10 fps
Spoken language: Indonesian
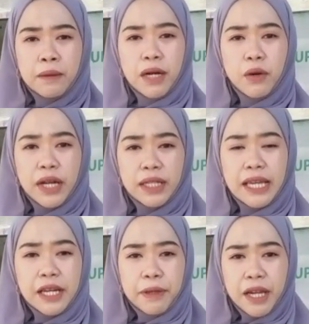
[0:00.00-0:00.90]
bahwa
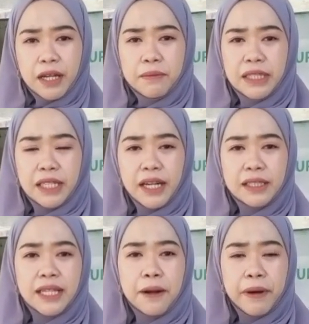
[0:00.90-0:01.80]
dari pihak
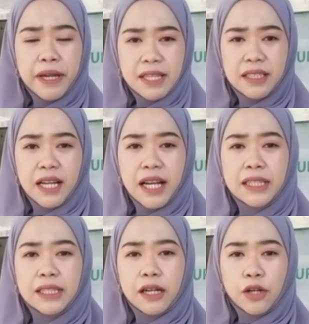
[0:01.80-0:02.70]
kementerian sampai saat ini
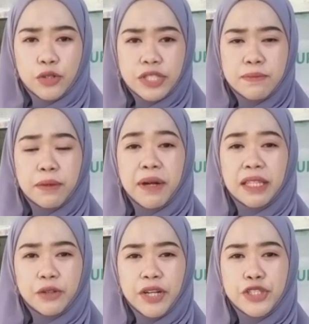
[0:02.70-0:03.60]
akan terus
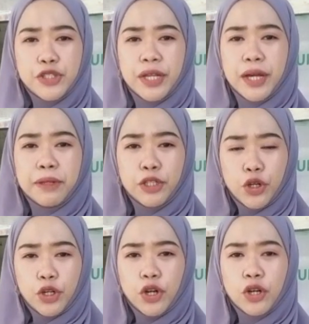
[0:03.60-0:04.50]
memantau dan juga
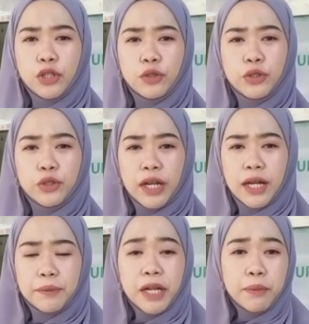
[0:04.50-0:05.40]
mendorong untuk uh,